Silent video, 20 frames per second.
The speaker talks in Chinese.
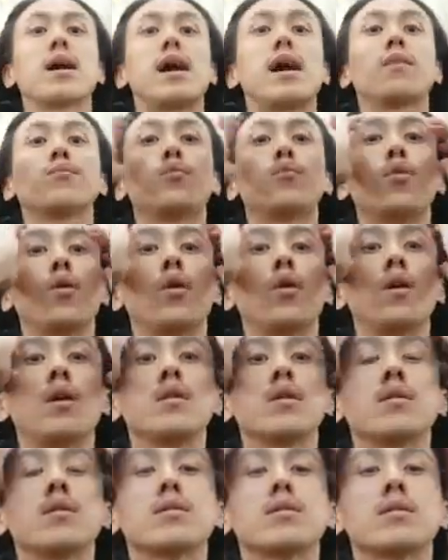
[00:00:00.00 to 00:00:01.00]
按
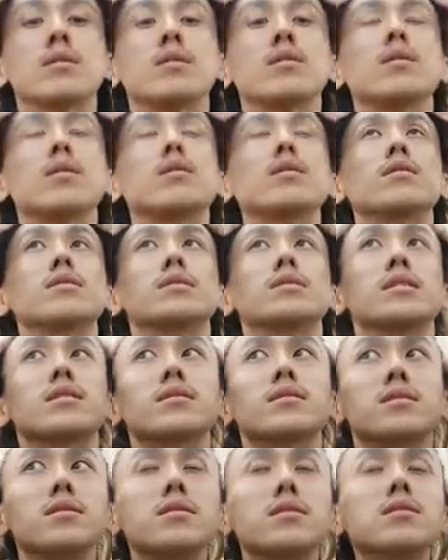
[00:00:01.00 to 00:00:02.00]
摩，这
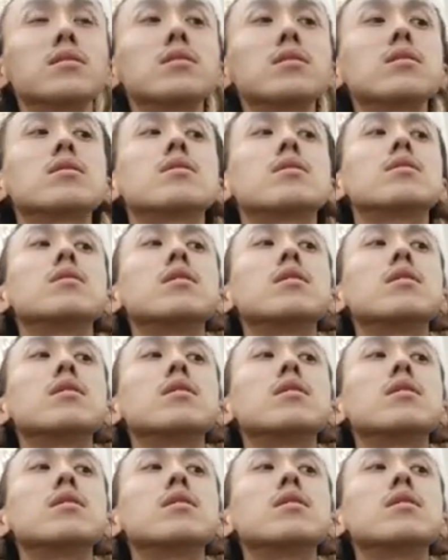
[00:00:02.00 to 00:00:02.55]
样子，